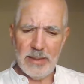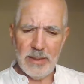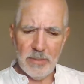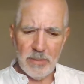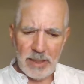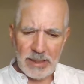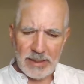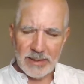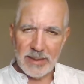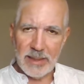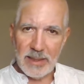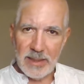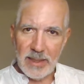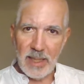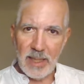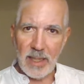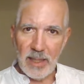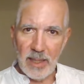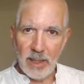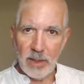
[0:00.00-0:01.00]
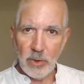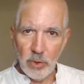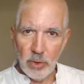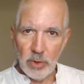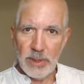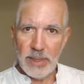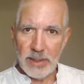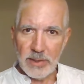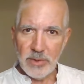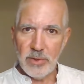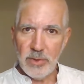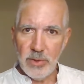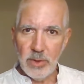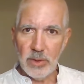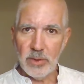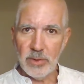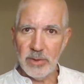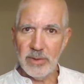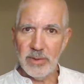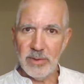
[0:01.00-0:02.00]
de mantener la
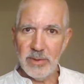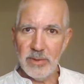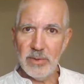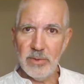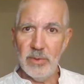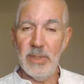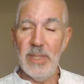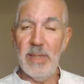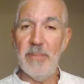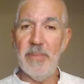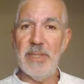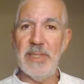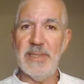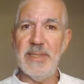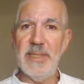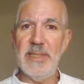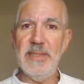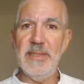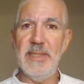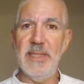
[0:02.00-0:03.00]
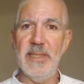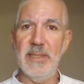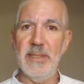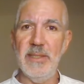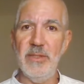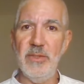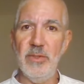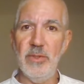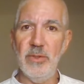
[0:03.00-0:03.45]
conexión con la presencia de